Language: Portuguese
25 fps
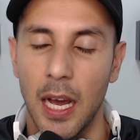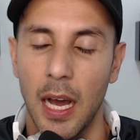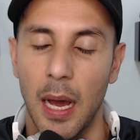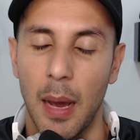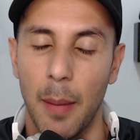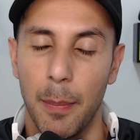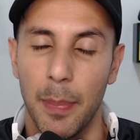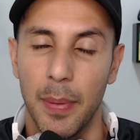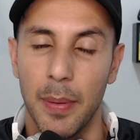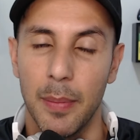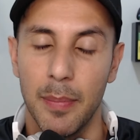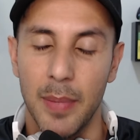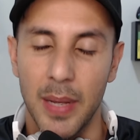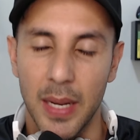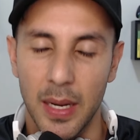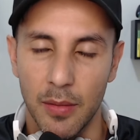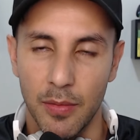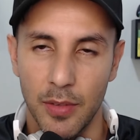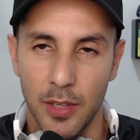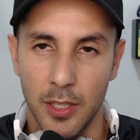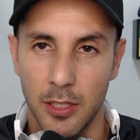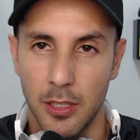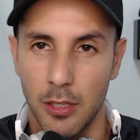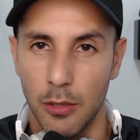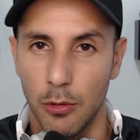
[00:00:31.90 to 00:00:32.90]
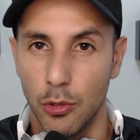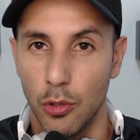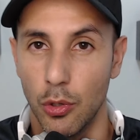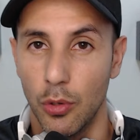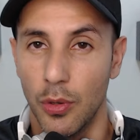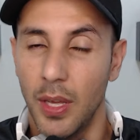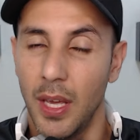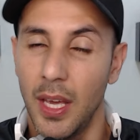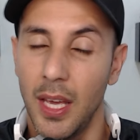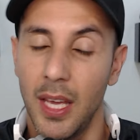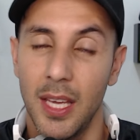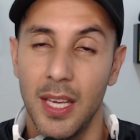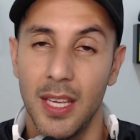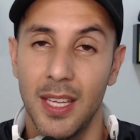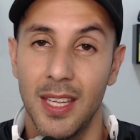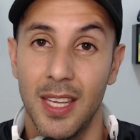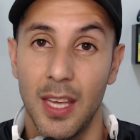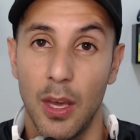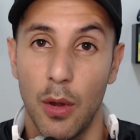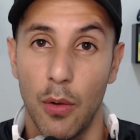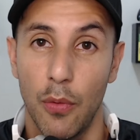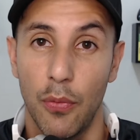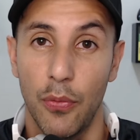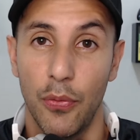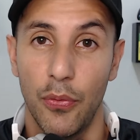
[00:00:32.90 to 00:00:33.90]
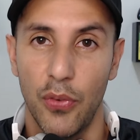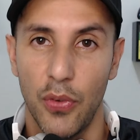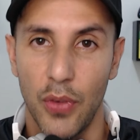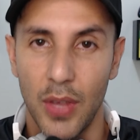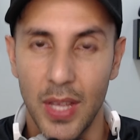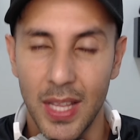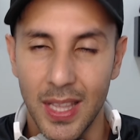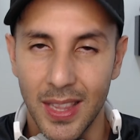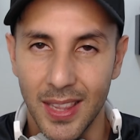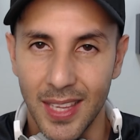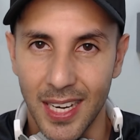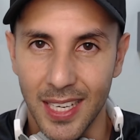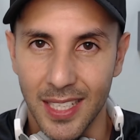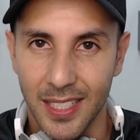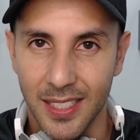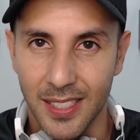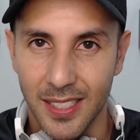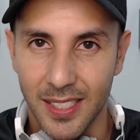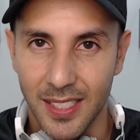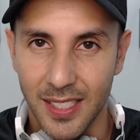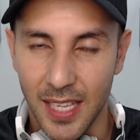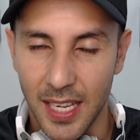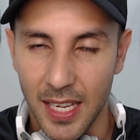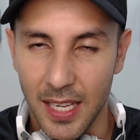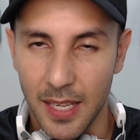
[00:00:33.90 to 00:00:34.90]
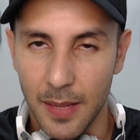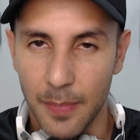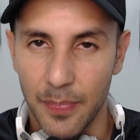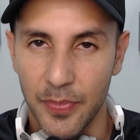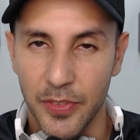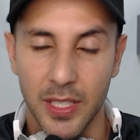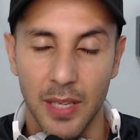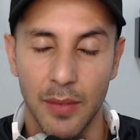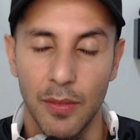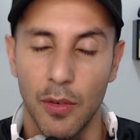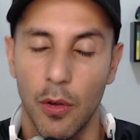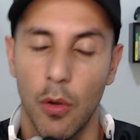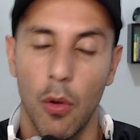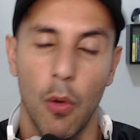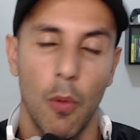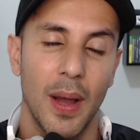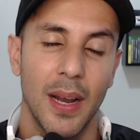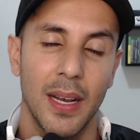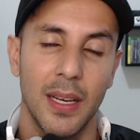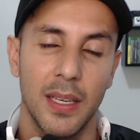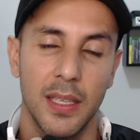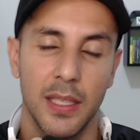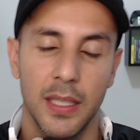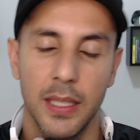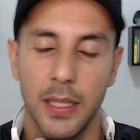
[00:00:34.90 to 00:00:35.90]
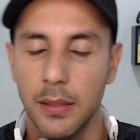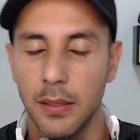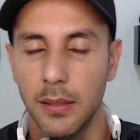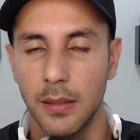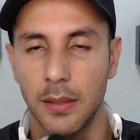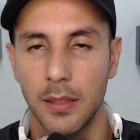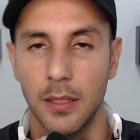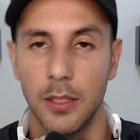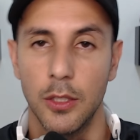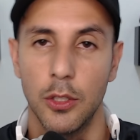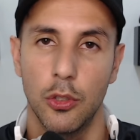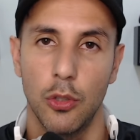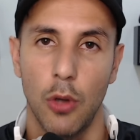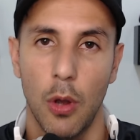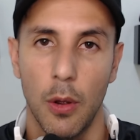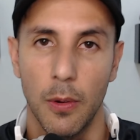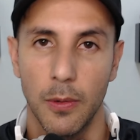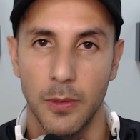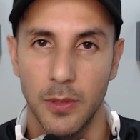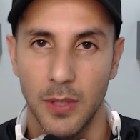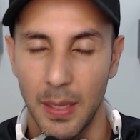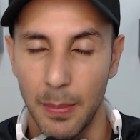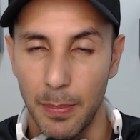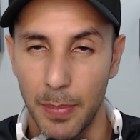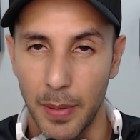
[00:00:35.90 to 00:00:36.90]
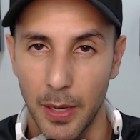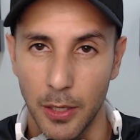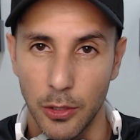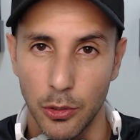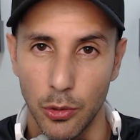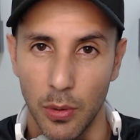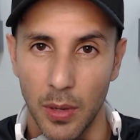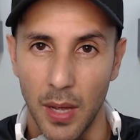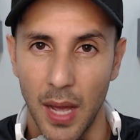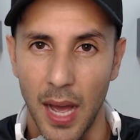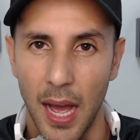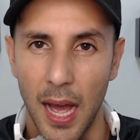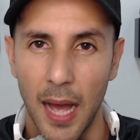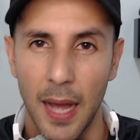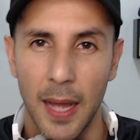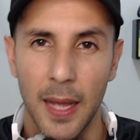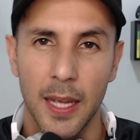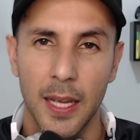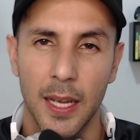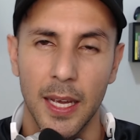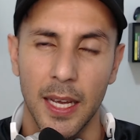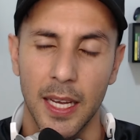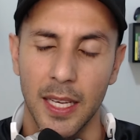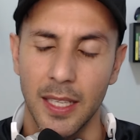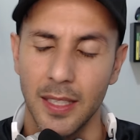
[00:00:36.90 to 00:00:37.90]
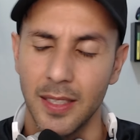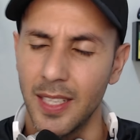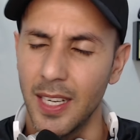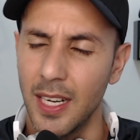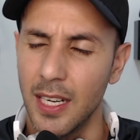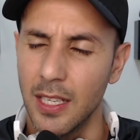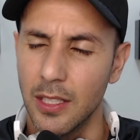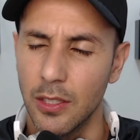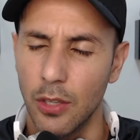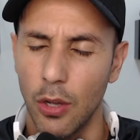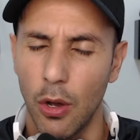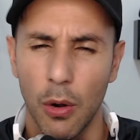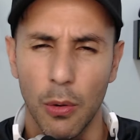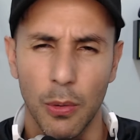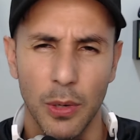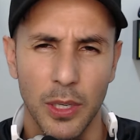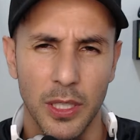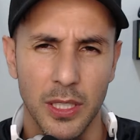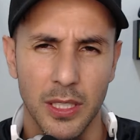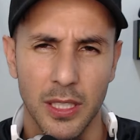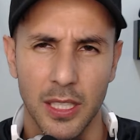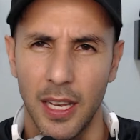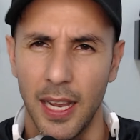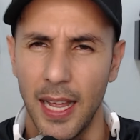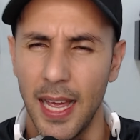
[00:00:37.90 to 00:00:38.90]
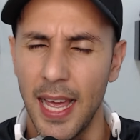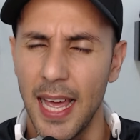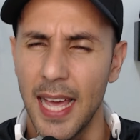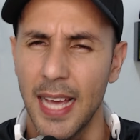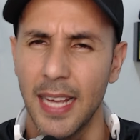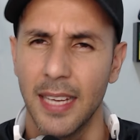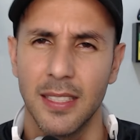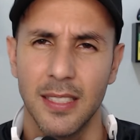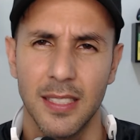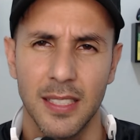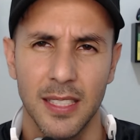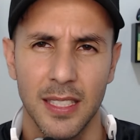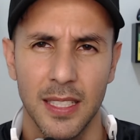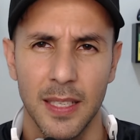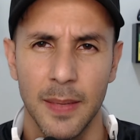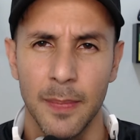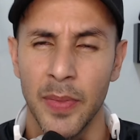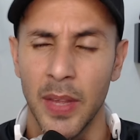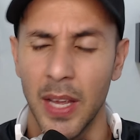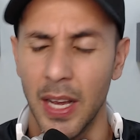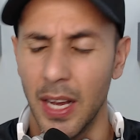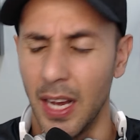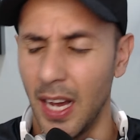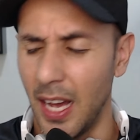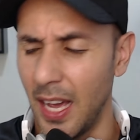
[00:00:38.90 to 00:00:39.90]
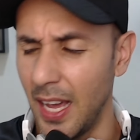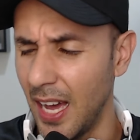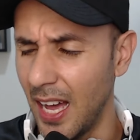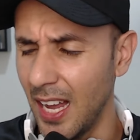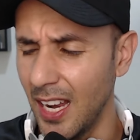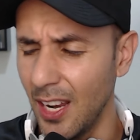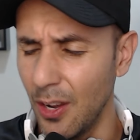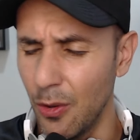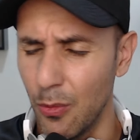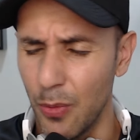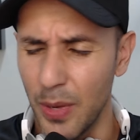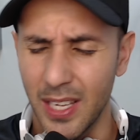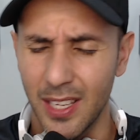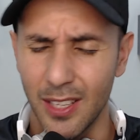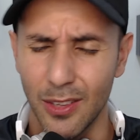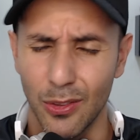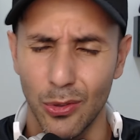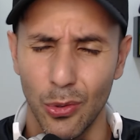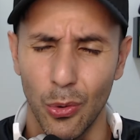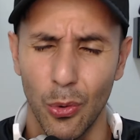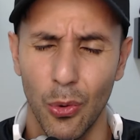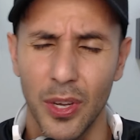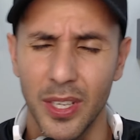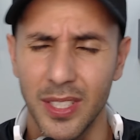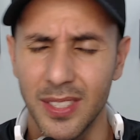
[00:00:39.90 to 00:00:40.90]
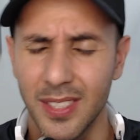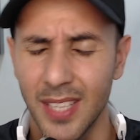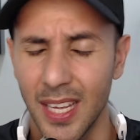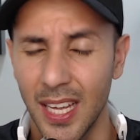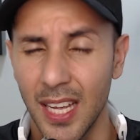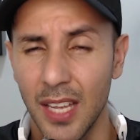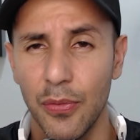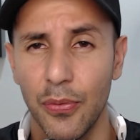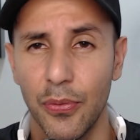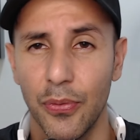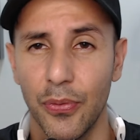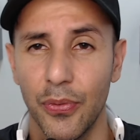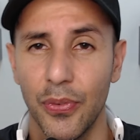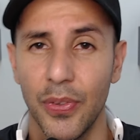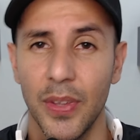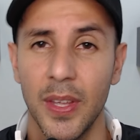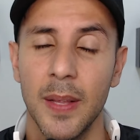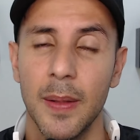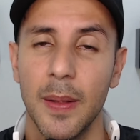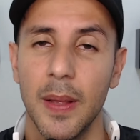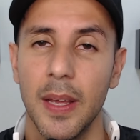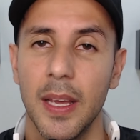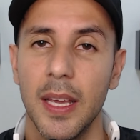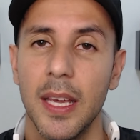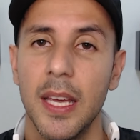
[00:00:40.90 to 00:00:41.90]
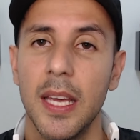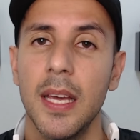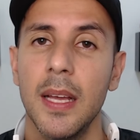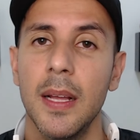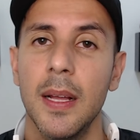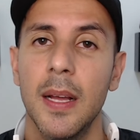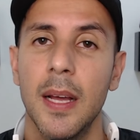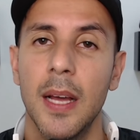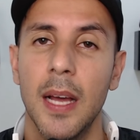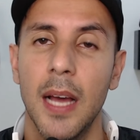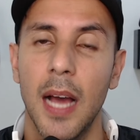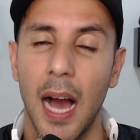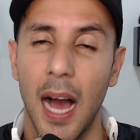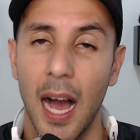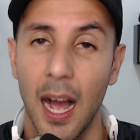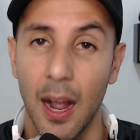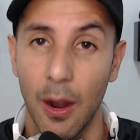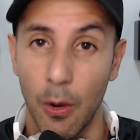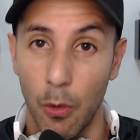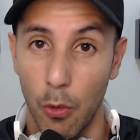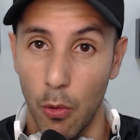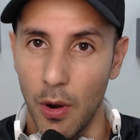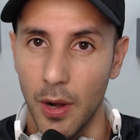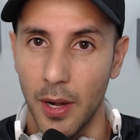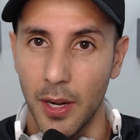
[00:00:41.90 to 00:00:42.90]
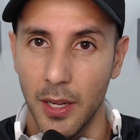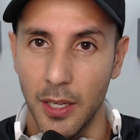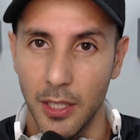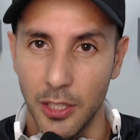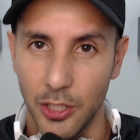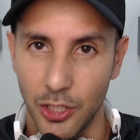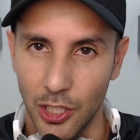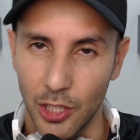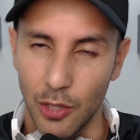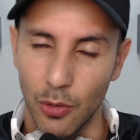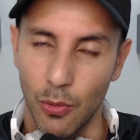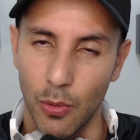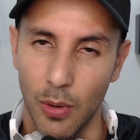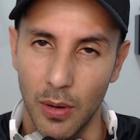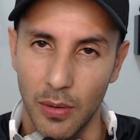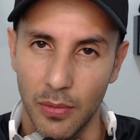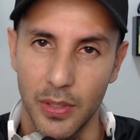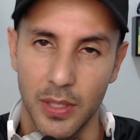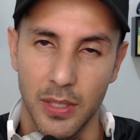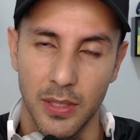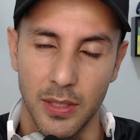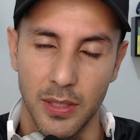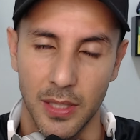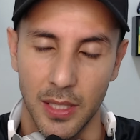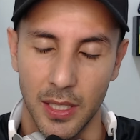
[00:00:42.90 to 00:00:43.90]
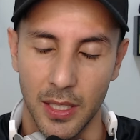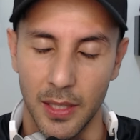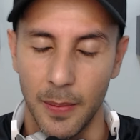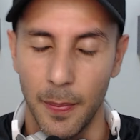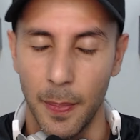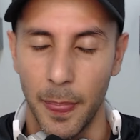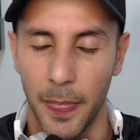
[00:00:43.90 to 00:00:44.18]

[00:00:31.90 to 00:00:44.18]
A primeira vez que eu joguei, que eu finalizei, estava com uma lista de jogos aí para jogar, entre eles Hogwarts Legacy, é, Alan Wake 2, enfim, e agora chegou a vez dele.